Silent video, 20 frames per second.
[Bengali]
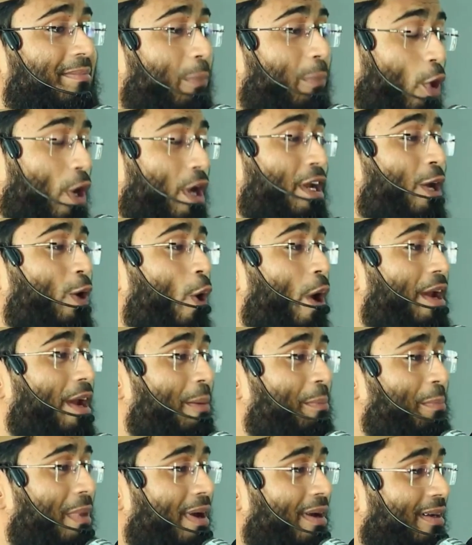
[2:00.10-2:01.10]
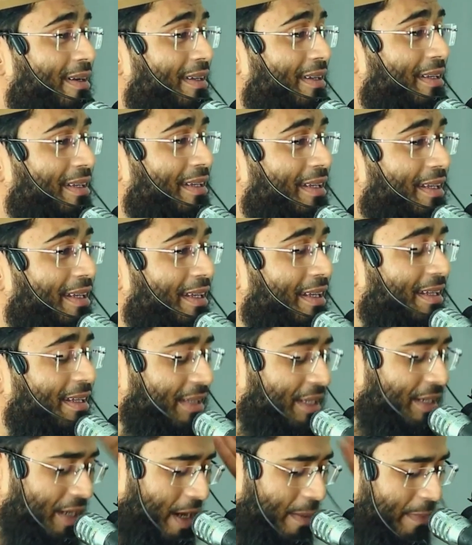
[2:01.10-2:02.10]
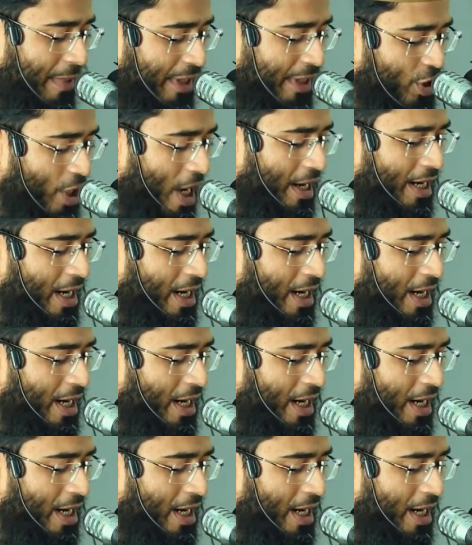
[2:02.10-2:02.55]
বলেন না কয় নাম্বার তিন নাম্বার চার